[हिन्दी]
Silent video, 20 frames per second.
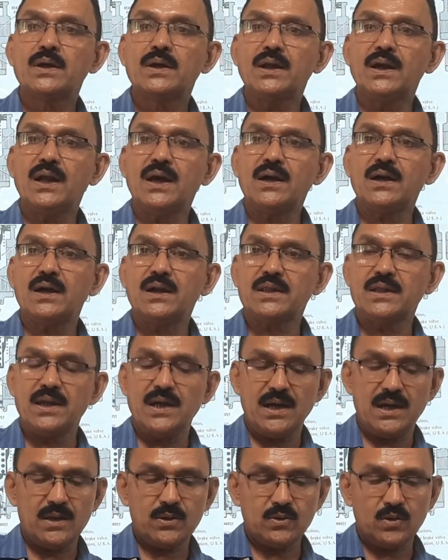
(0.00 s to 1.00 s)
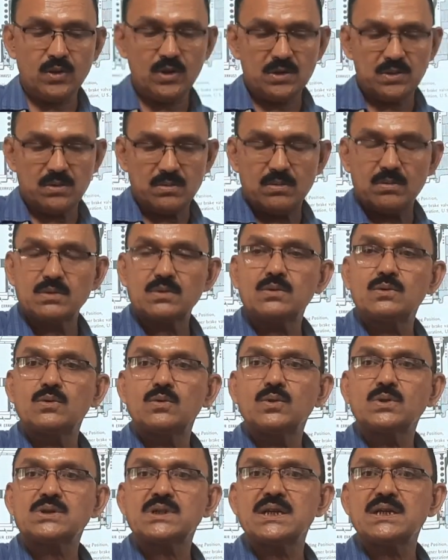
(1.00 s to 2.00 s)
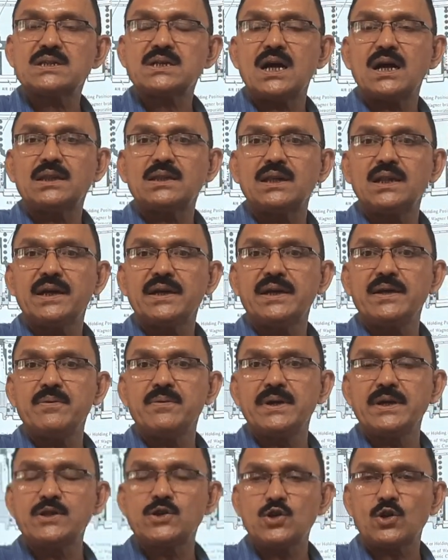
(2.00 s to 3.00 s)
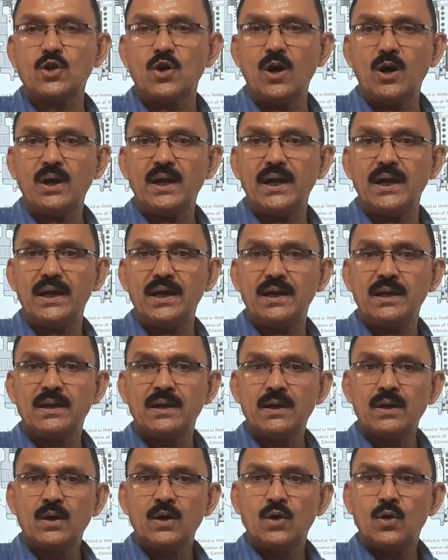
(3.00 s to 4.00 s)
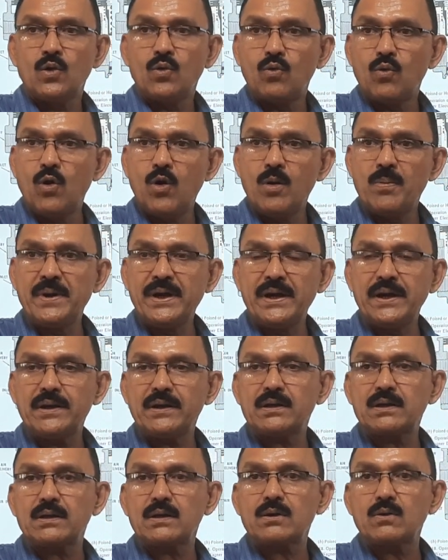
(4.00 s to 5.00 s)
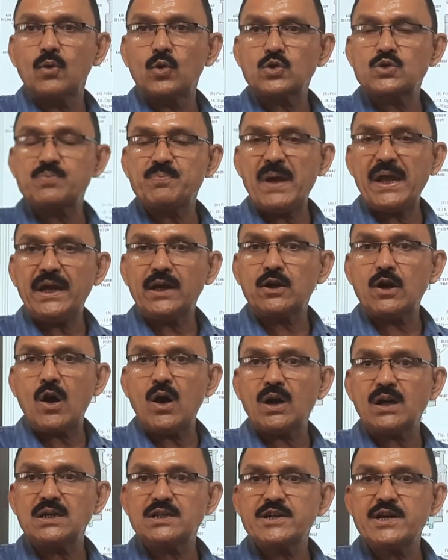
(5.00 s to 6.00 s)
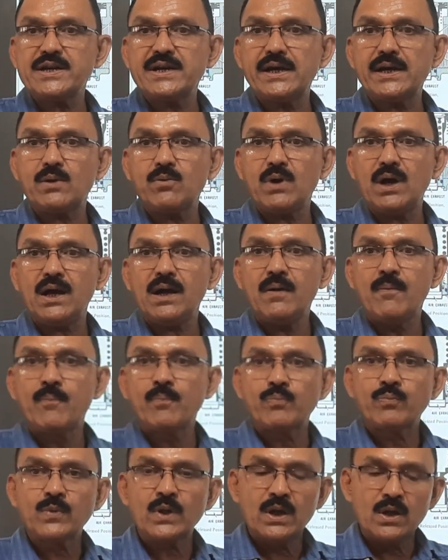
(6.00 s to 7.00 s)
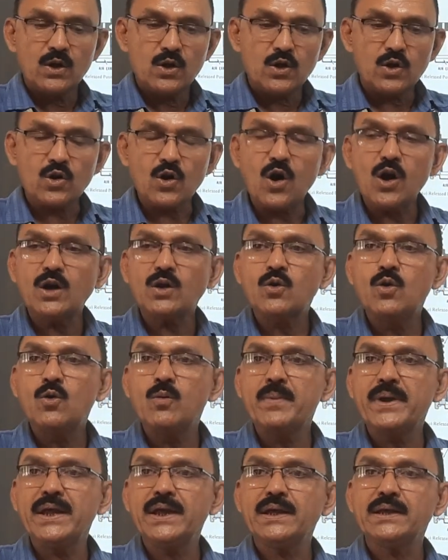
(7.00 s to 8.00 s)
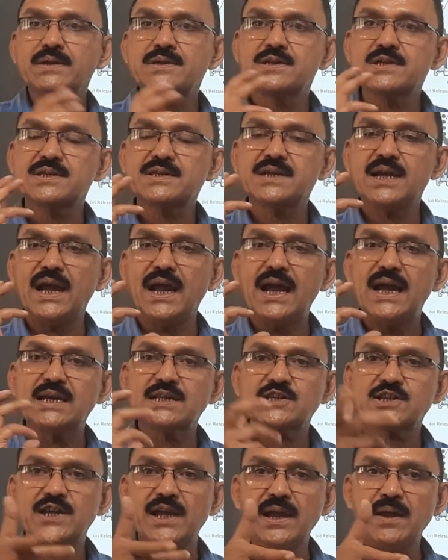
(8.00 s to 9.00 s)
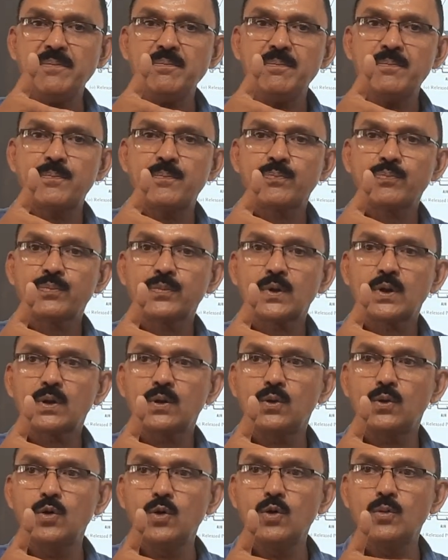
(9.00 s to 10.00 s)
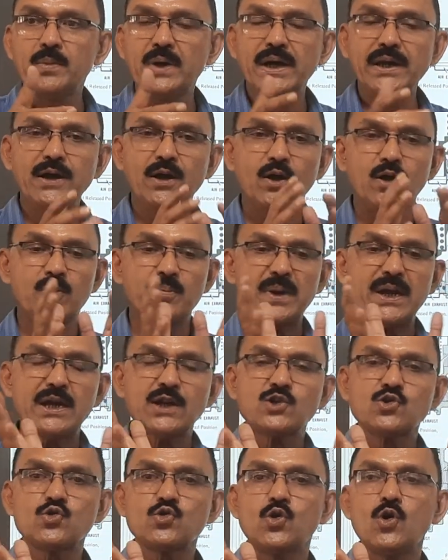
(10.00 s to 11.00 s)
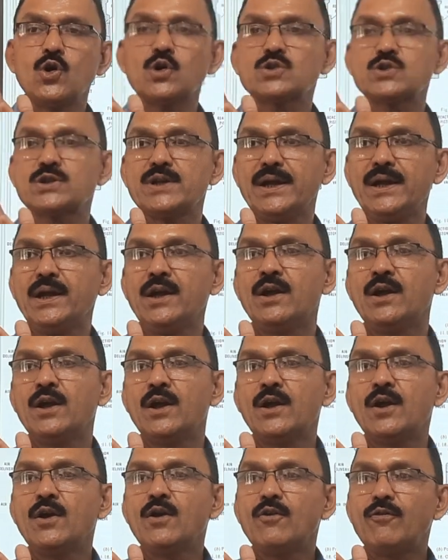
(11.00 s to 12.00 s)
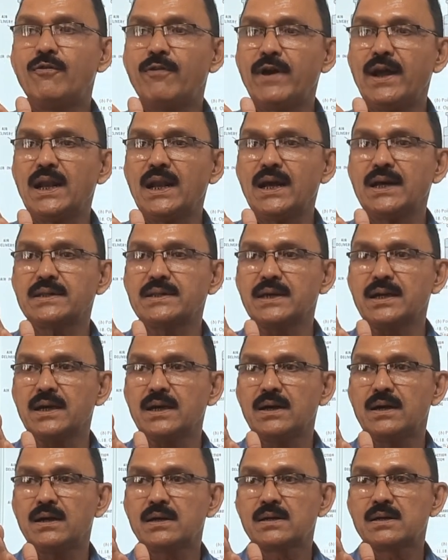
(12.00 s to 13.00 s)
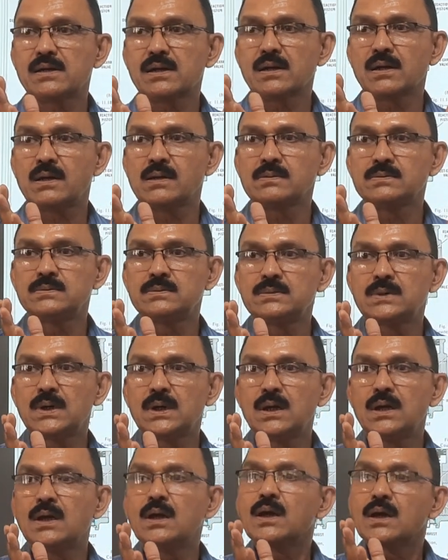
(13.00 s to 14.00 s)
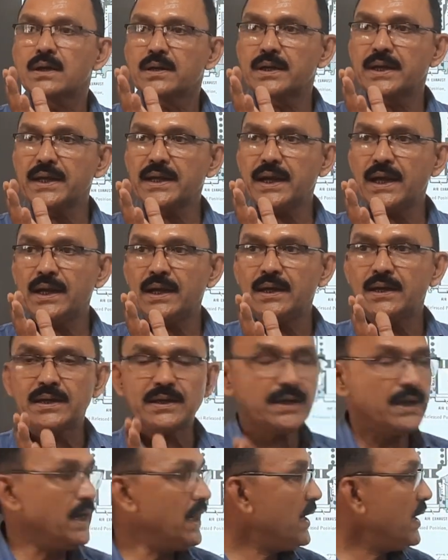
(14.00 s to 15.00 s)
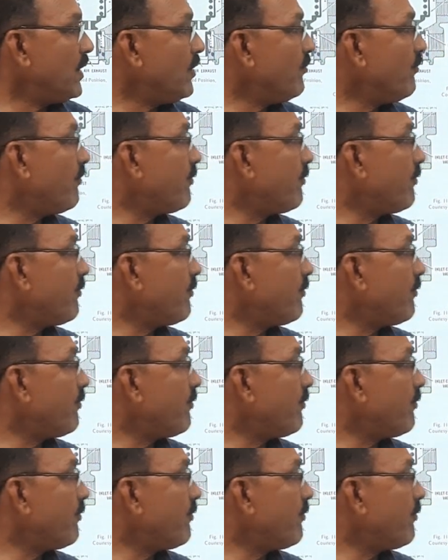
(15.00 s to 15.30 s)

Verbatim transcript: टेढ़ा कर दिया तो उसके साथ लगी हुई जो रॉड है वो भी उसमें एक टॉर्क जनरेट हुआ रॉड घूमी जिससे एस केम घूम गई और ब्रेक शू को उसने फैला दिया ठीक है ये है